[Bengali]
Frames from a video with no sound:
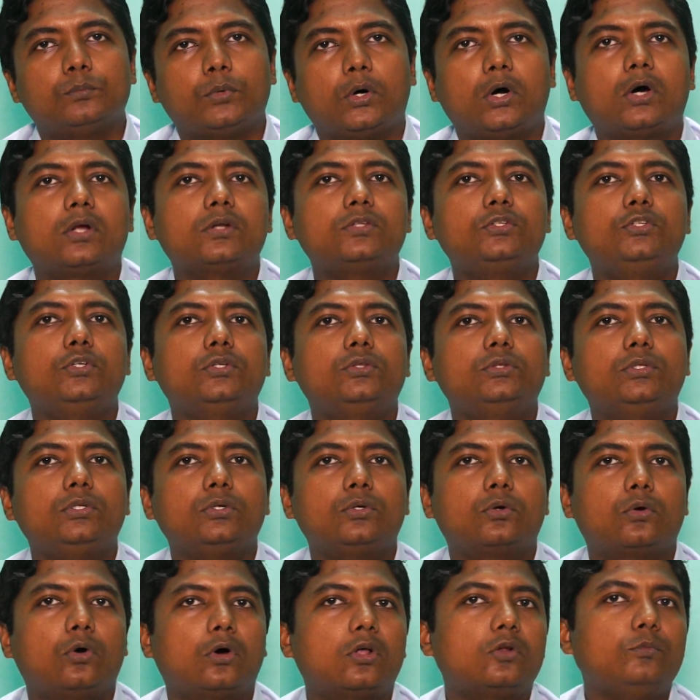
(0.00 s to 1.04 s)
ভরযুক্ত
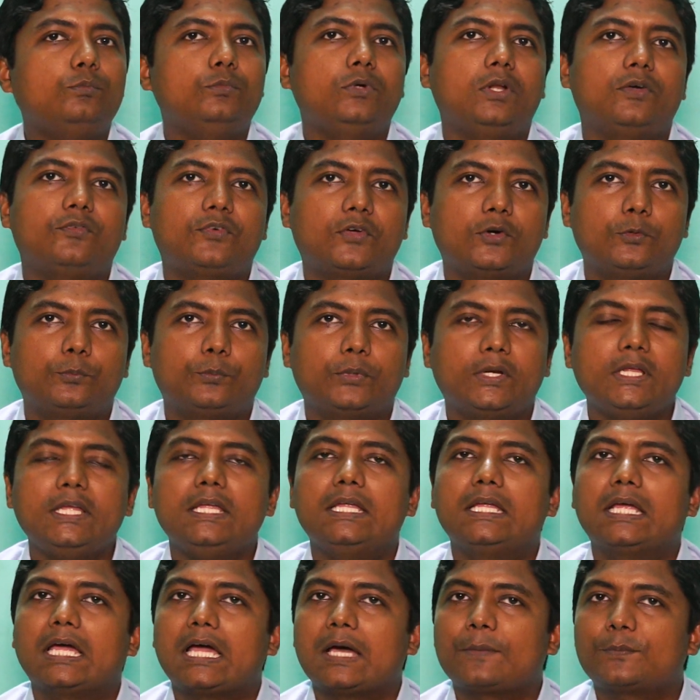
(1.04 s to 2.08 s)
গড় মুনাফার উপরে
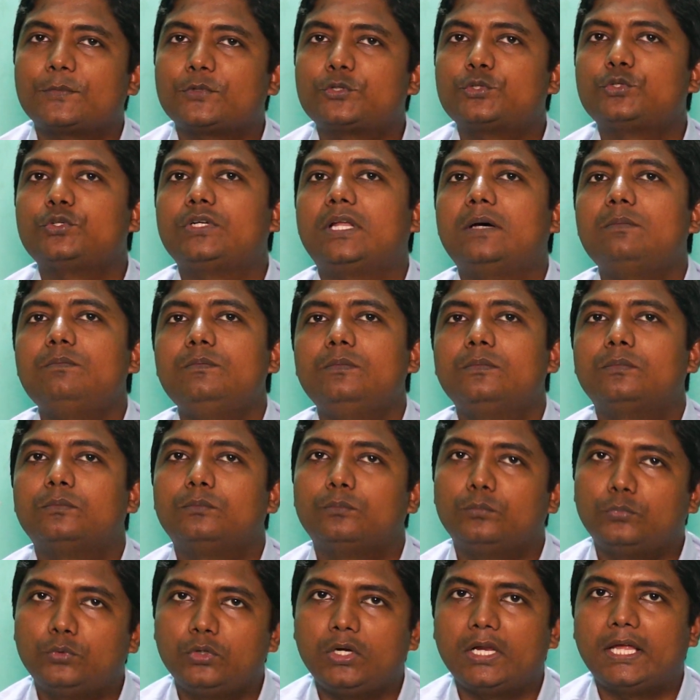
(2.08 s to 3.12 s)
আপনি সুনাম
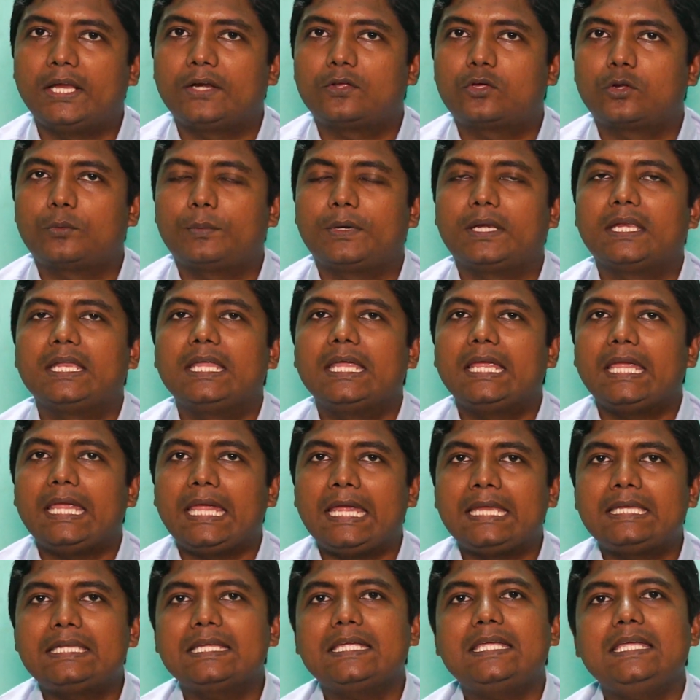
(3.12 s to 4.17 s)
মূল্যায়ন করবেন
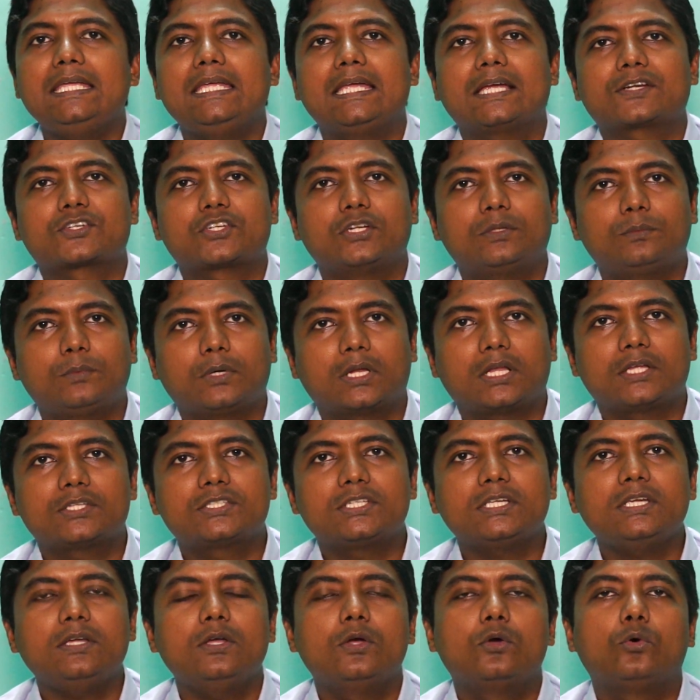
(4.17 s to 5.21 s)
এতে কি আসলে বলা
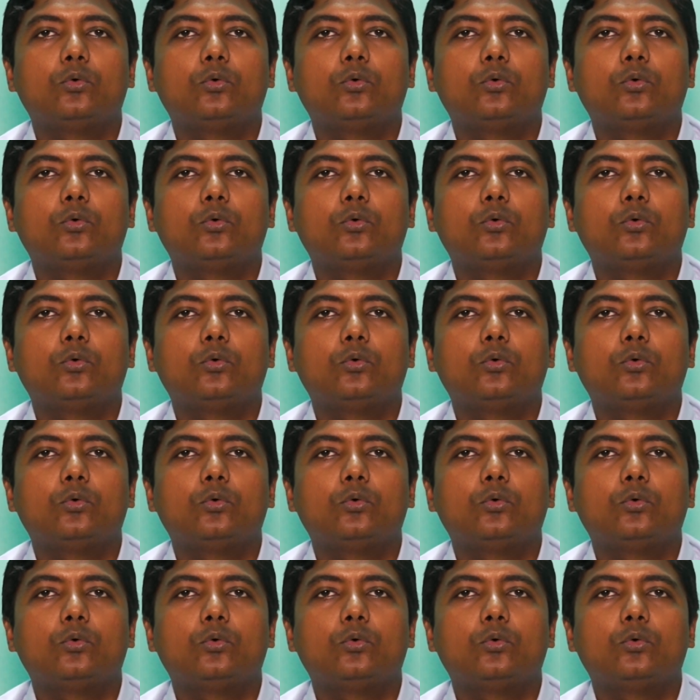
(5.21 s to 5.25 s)
আছে